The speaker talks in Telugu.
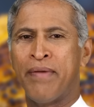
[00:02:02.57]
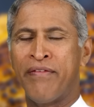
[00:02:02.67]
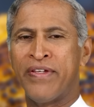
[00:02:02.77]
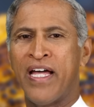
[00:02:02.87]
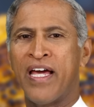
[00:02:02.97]

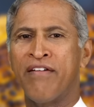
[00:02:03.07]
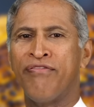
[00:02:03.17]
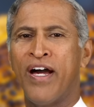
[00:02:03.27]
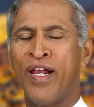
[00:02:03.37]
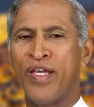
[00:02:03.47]
మన విధానం
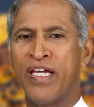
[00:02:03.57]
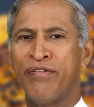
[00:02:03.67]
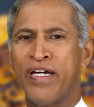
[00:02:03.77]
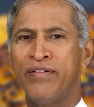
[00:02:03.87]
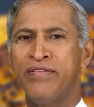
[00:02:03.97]
ఫాలో
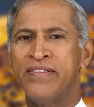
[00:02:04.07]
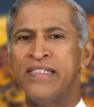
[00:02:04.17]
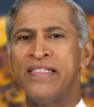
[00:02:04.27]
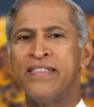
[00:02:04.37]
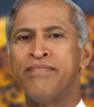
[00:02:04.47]
అయ్యేవారు
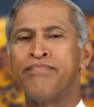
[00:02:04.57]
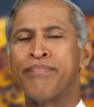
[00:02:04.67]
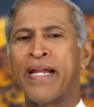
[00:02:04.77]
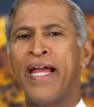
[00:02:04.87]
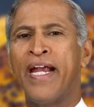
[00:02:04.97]

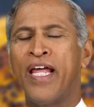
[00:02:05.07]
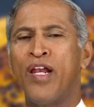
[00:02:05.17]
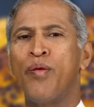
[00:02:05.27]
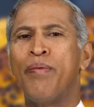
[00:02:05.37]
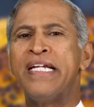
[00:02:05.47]

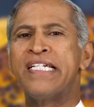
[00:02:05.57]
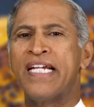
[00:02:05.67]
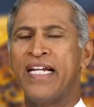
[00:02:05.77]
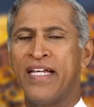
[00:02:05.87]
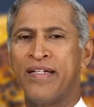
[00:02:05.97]
ప్రయాణాల్లో
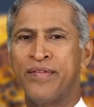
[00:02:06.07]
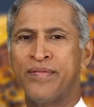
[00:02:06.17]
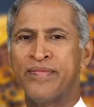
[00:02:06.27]
బయటికి వెళ్ళారు